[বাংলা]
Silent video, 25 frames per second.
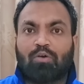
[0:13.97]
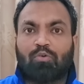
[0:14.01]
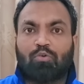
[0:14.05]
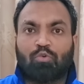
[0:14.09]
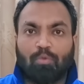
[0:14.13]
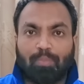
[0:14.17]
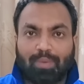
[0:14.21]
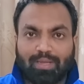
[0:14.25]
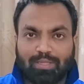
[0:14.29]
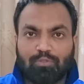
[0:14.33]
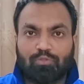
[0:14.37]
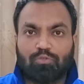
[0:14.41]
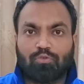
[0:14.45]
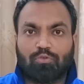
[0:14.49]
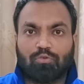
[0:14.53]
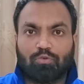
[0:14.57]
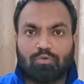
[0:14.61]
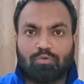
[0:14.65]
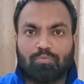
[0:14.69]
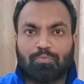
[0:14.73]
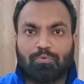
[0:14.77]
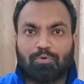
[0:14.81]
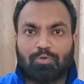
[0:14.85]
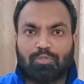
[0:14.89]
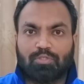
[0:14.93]
রোমাঞ্চকর
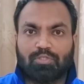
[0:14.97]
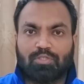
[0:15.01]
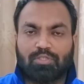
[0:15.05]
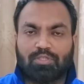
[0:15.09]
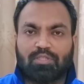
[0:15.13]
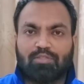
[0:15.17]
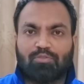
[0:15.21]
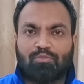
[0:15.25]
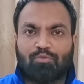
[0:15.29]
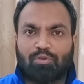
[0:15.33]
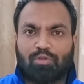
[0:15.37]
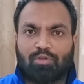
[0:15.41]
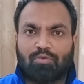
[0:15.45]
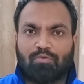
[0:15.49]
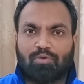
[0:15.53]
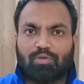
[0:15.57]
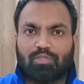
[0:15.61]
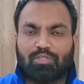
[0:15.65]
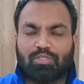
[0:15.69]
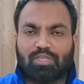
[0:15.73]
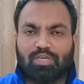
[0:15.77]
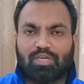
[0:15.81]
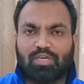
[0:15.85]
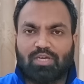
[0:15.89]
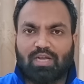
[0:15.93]
পরিস্থিতি তৈরি
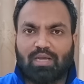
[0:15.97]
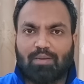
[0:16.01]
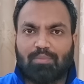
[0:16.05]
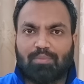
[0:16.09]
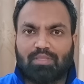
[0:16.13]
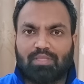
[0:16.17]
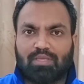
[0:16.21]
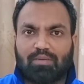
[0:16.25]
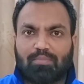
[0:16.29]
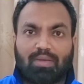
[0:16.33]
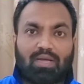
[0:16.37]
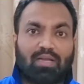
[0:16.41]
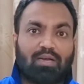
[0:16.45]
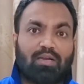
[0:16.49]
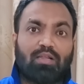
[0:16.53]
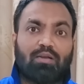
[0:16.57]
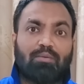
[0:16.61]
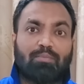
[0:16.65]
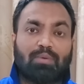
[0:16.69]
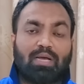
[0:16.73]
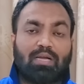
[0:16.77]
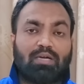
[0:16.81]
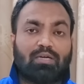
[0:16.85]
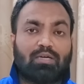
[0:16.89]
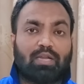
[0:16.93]
করেছিলেন আমাদের বাংলার
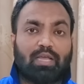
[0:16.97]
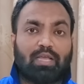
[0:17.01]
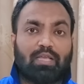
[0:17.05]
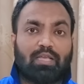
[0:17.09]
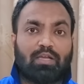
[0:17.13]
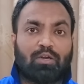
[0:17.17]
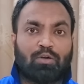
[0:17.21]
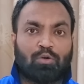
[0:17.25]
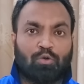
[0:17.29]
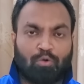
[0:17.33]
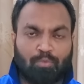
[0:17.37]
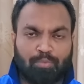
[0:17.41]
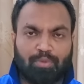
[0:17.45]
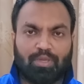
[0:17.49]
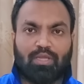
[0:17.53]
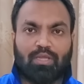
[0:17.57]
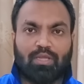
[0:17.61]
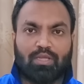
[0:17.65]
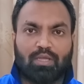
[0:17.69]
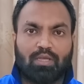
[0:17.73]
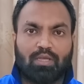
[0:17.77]
বাঘ টাইগার রবি